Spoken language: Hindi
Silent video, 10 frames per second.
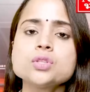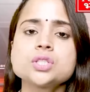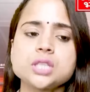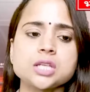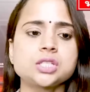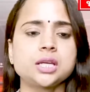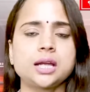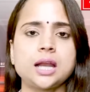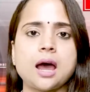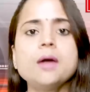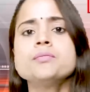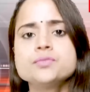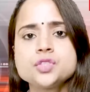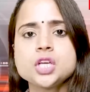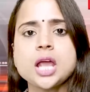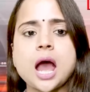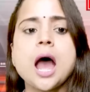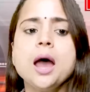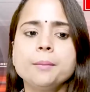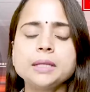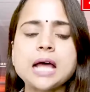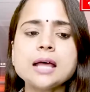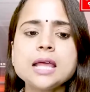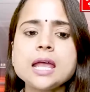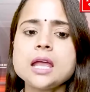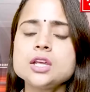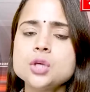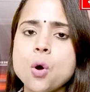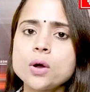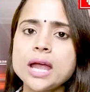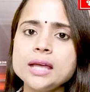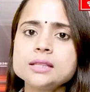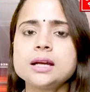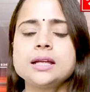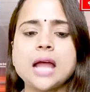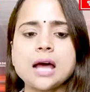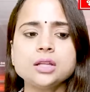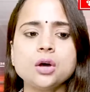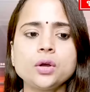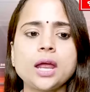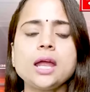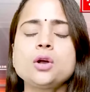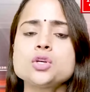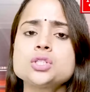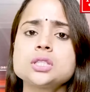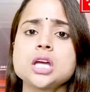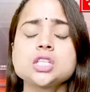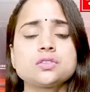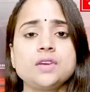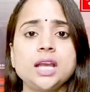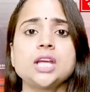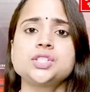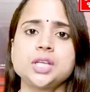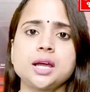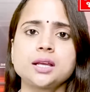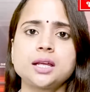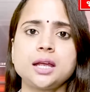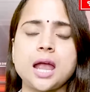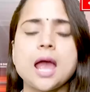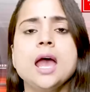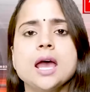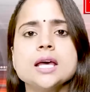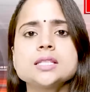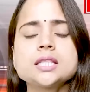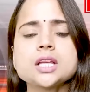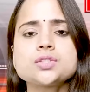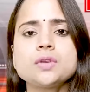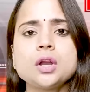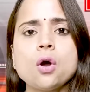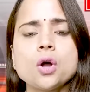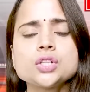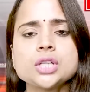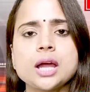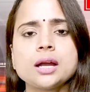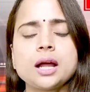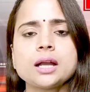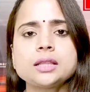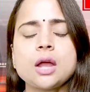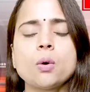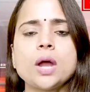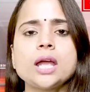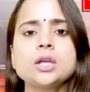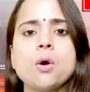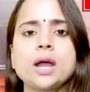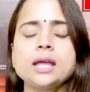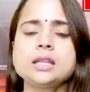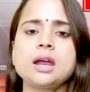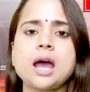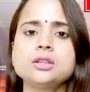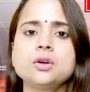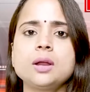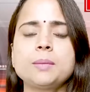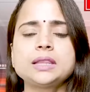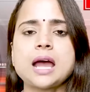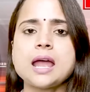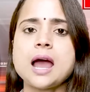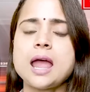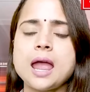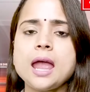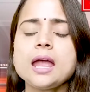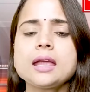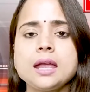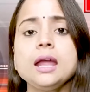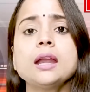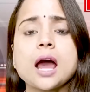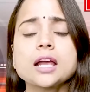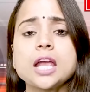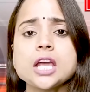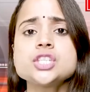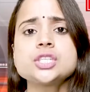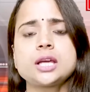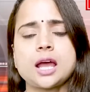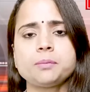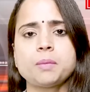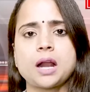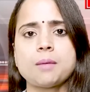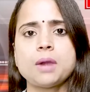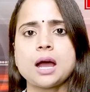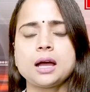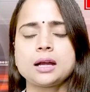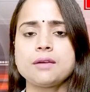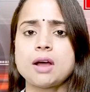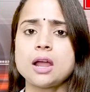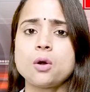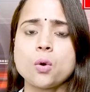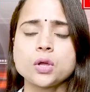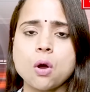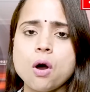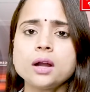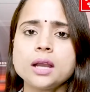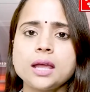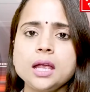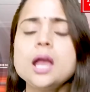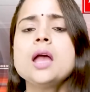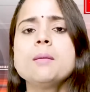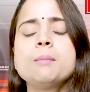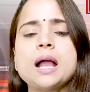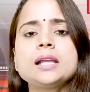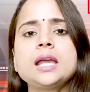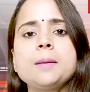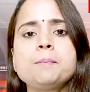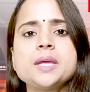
वो सच निकला जी हाँ बता दें कि योगेंद्र यादव ने कुछ तस्वीरें शेयर की हैं इस तस्वीरों को शेयर करते हुए योगेंद्र यादव ने बताया है कि राकेश टिकैत पर हमला करने वाला कोई और नहीं बल्कि